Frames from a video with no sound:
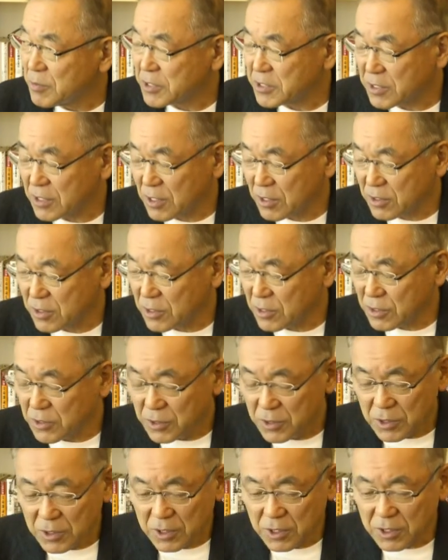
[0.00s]
したがって
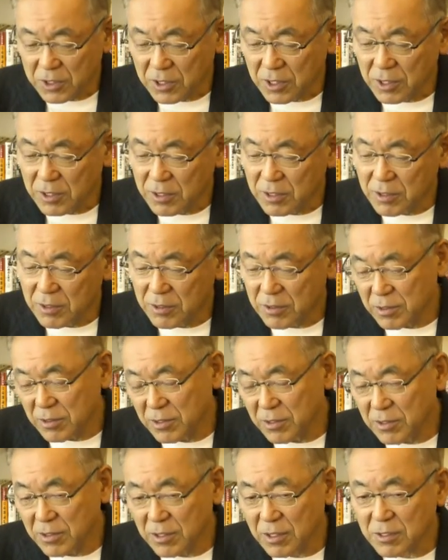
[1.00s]
一体
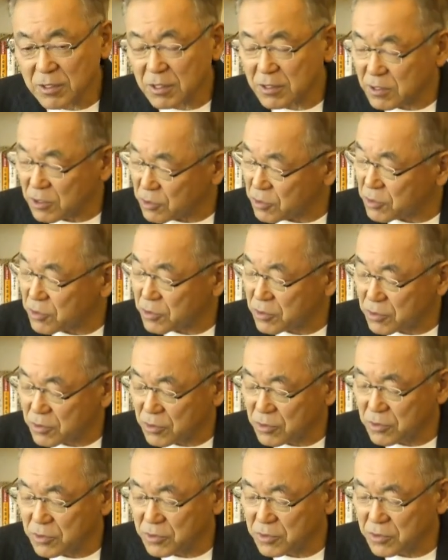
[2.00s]
何なんだろう
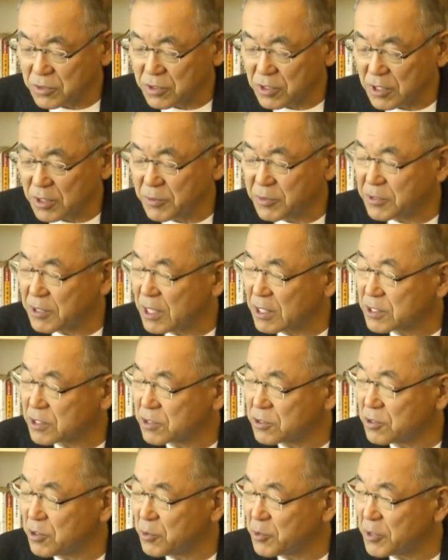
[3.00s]
というふうにいぶかし
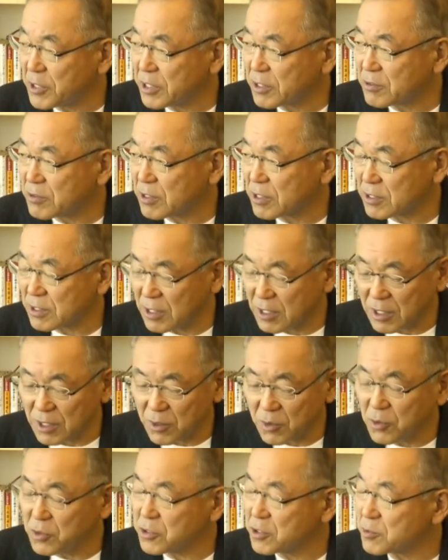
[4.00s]
く思われる方
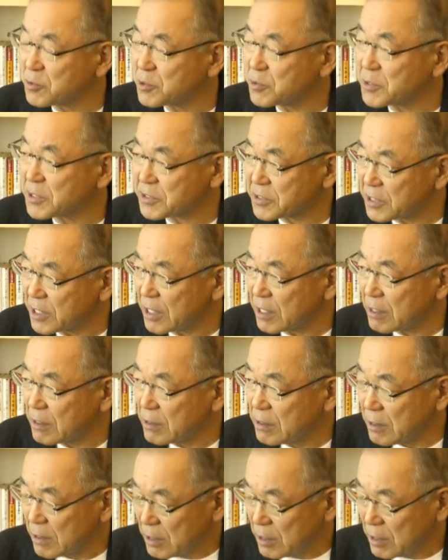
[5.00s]
が多いと思いますね。